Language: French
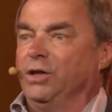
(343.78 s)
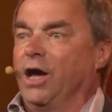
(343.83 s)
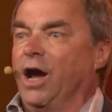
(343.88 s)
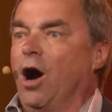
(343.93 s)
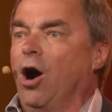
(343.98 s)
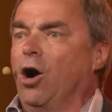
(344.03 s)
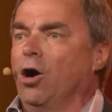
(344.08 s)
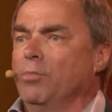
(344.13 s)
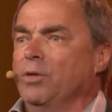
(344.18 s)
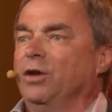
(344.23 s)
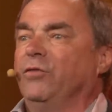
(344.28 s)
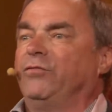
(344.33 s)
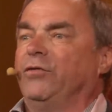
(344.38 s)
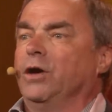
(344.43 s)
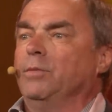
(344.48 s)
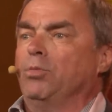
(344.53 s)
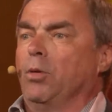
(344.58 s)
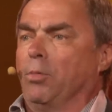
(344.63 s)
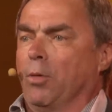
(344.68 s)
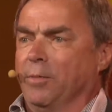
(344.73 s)
dehors, mais une fille
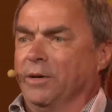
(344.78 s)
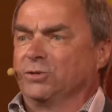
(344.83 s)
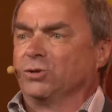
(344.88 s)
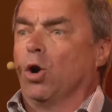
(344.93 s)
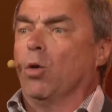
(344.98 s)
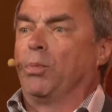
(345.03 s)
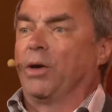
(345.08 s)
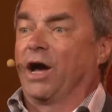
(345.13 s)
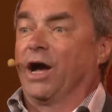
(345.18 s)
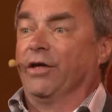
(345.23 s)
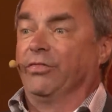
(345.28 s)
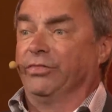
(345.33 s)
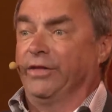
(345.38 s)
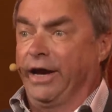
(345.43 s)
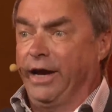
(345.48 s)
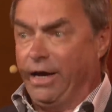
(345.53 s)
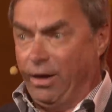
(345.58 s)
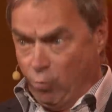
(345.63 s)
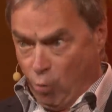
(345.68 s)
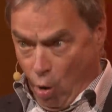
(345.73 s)
ne peut pas mettre son père en
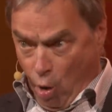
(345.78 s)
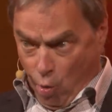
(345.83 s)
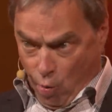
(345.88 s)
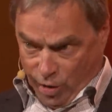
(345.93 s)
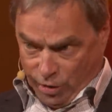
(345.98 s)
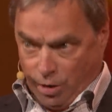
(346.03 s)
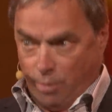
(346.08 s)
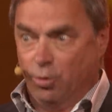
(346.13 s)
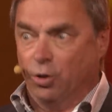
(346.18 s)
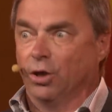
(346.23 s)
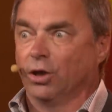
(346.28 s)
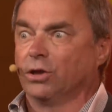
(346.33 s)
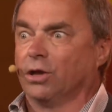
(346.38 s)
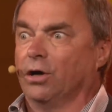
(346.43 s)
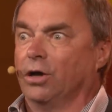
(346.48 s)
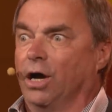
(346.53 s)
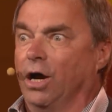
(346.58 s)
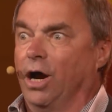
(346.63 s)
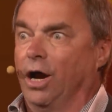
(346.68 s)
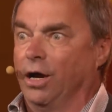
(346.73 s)
dedans. Wow, attends une minute,
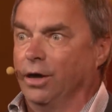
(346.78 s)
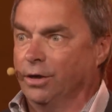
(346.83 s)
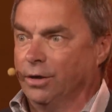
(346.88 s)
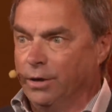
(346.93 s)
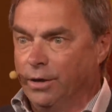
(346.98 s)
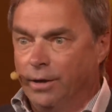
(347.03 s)
là. Euh,